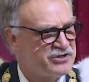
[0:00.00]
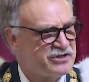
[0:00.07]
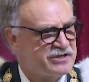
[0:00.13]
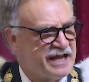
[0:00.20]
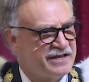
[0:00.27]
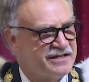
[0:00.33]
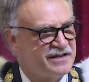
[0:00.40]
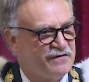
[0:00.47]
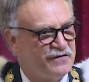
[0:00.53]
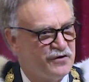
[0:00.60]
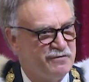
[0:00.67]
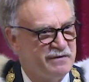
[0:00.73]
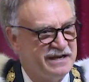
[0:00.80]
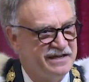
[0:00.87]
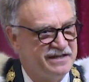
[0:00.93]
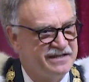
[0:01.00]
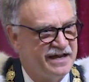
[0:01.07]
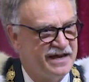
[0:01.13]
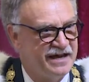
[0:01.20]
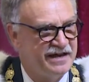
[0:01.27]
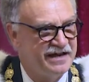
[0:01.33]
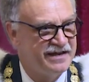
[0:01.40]
tanta
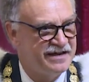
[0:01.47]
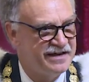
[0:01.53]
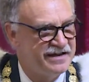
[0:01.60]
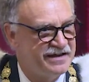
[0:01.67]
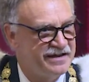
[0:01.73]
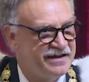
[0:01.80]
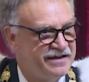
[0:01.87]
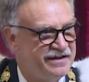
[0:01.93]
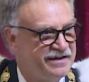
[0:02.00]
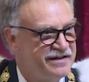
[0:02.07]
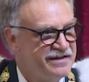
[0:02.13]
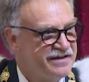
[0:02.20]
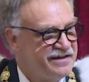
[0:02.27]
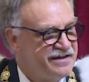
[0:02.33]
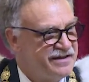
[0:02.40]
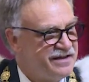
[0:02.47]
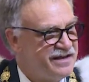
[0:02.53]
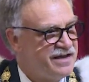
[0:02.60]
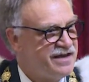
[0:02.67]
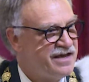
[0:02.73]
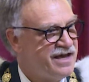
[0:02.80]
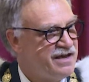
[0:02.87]
formalità e,
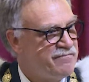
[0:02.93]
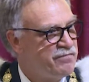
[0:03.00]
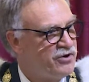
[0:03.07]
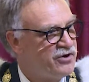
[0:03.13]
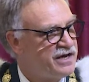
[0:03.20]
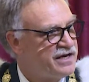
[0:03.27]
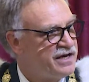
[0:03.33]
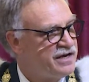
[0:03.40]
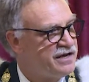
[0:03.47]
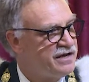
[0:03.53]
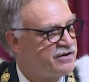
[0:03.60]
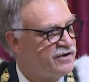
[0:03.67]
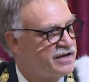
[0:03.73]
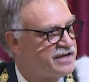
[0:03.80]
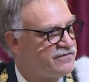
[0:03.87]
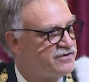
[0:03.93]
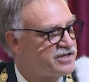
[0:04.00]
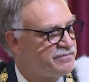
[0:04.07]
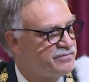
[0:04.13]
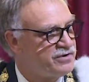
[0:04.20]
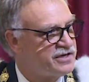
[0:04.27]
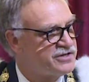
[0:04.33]
e, e poca, qualche
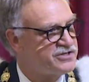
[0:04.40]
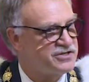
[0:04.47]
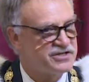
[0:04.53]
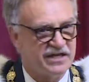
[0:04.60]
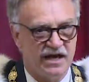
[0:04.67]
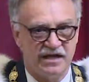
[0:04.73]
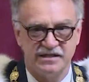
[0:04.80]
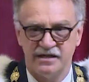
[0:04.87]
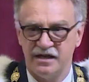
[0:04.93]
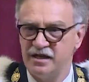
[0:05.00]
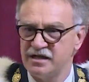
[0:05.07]
volta poca sostanza.